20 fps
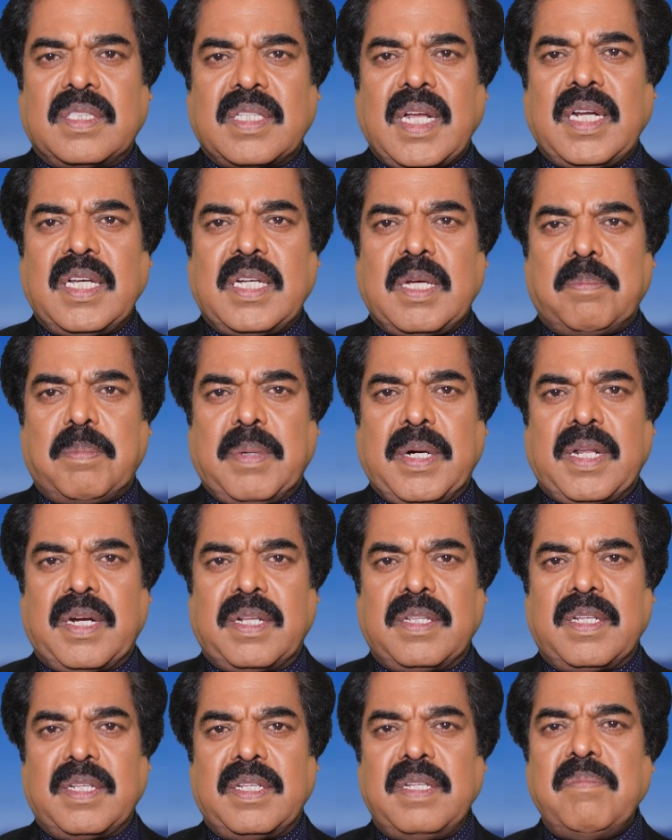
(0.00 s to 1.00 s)

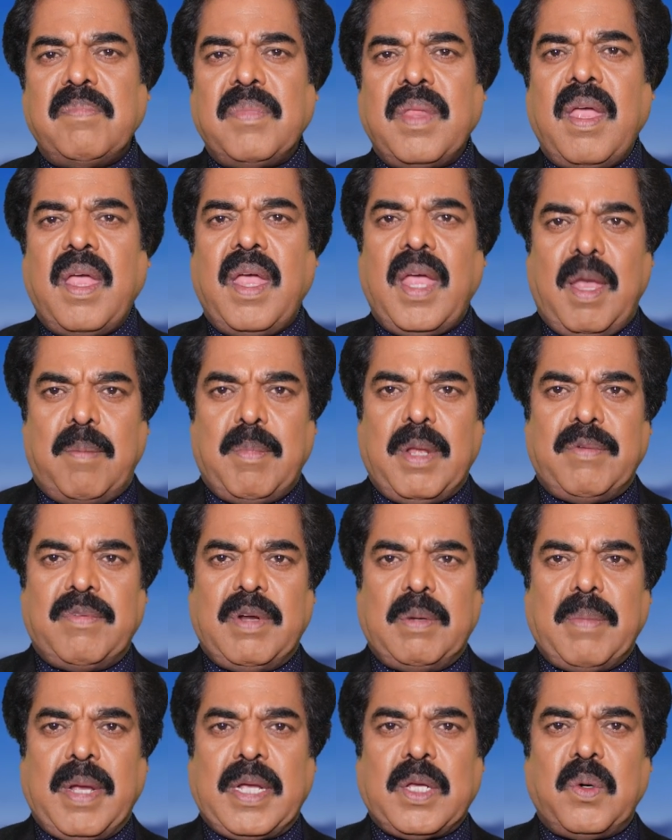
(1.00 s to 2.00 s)
தடுக்கப்பட்டிருந்தது
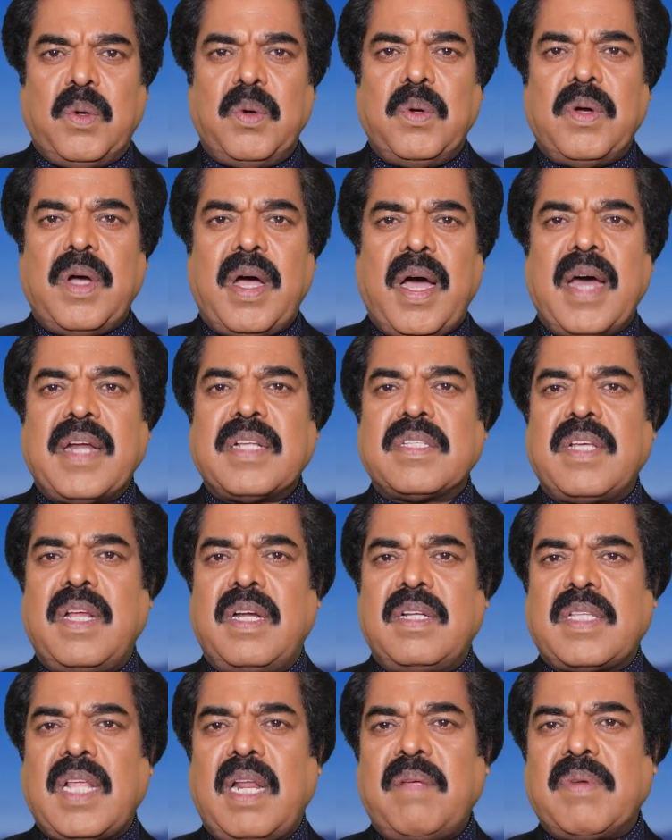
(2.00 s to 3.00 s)
எமனுவல் மெக்ரோ
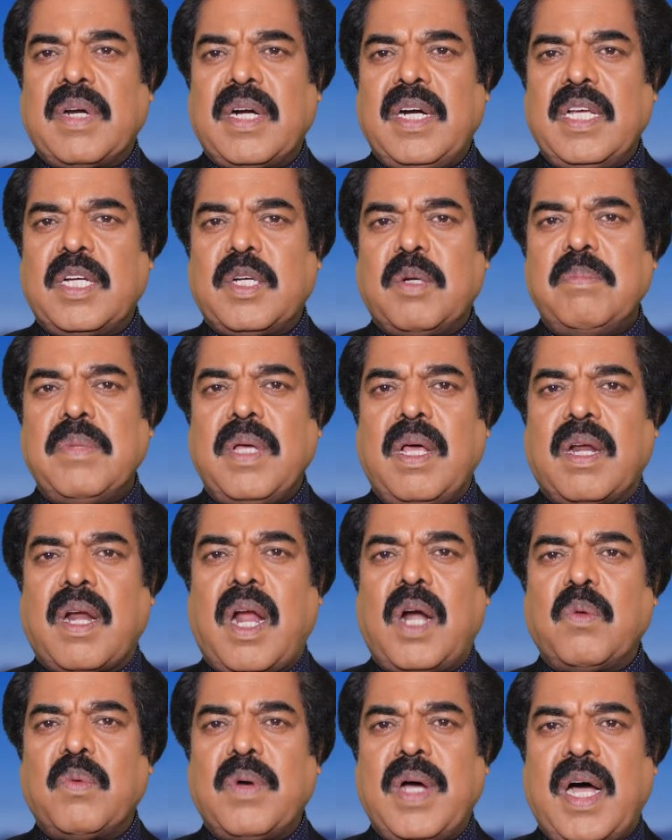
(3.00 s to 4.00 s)
அரசியல் தலைவர்களுக்கும்
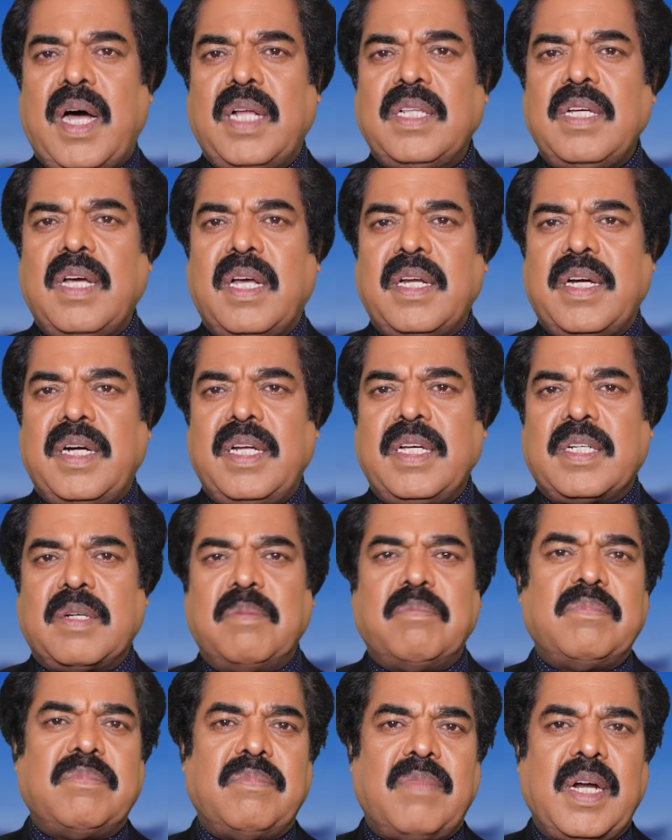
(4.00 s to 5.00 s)
இராணுவ
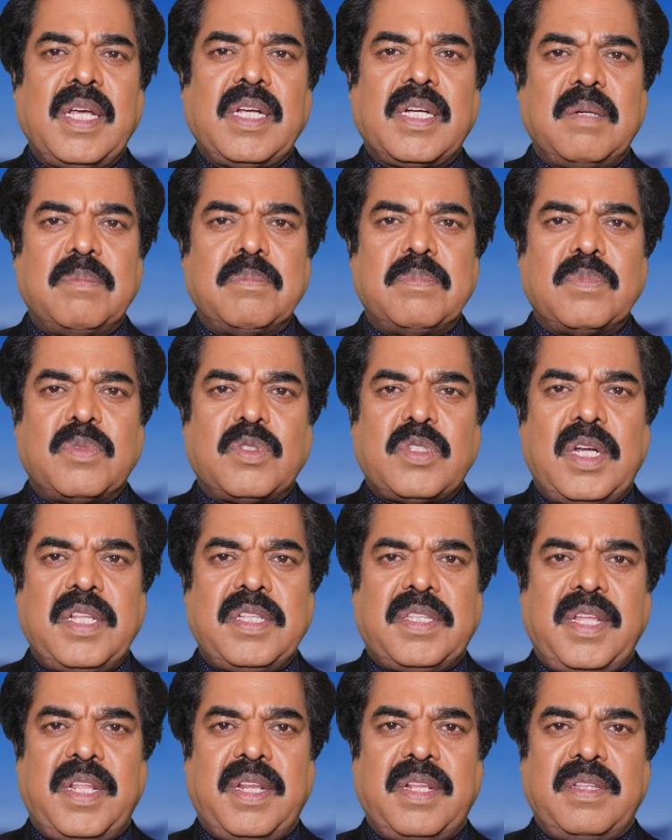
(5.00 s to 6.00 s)
அதிகாரிகளுக்கும் வணக்கம்
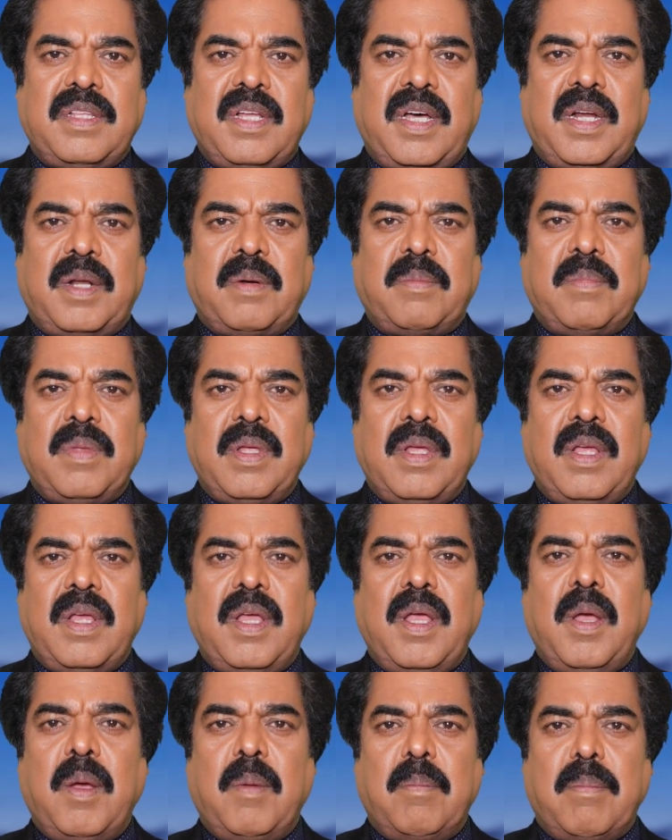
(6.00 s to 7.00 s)
செலுத்தியிருந்தார்
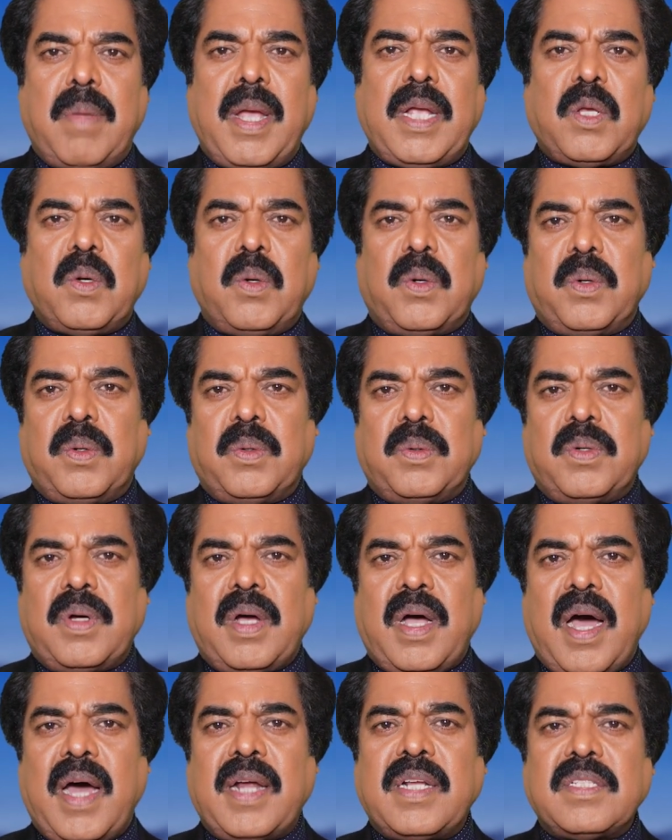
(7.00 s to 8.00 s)
மெக்ரோ
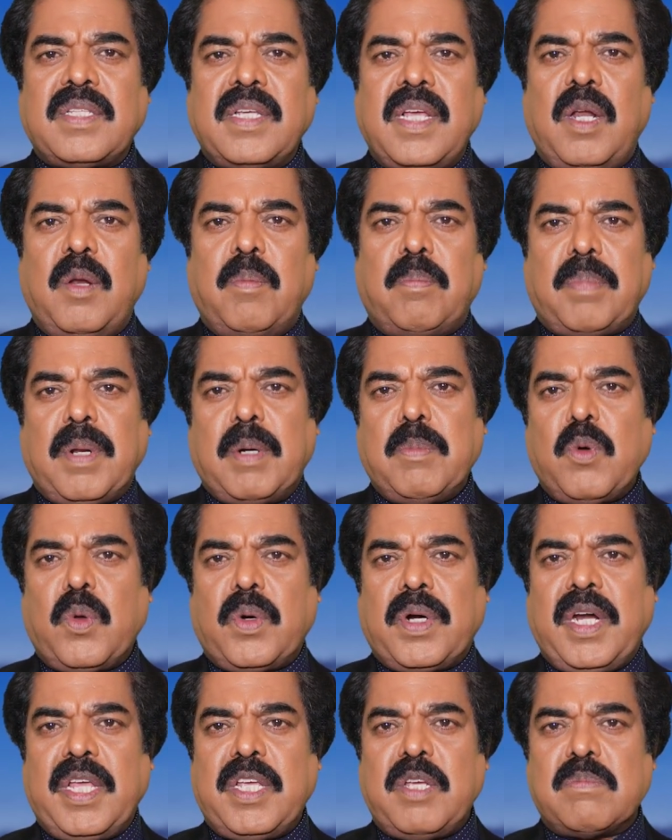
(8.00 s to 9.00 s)
அரசியல்
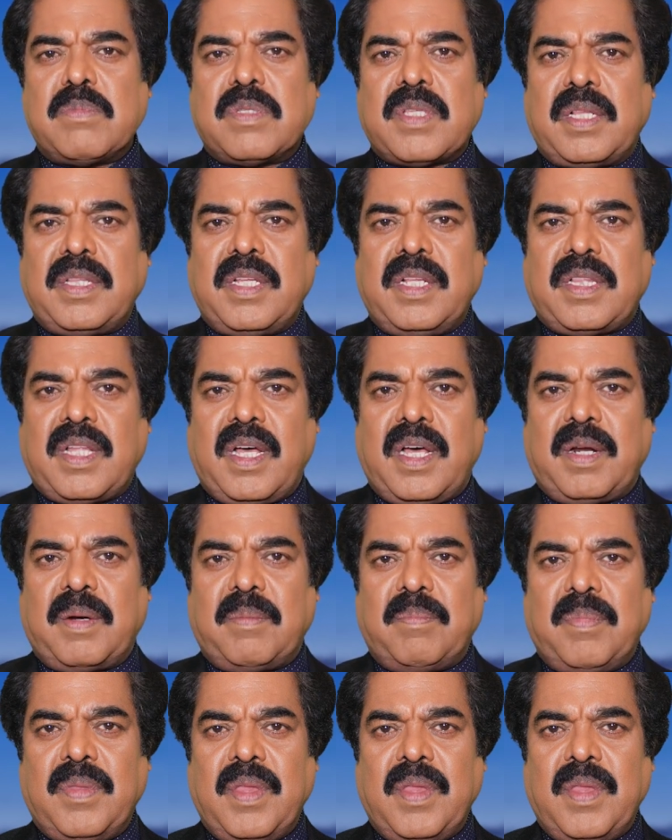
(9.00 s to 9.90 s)
பிரமோர்களையும் சந்தித்தார்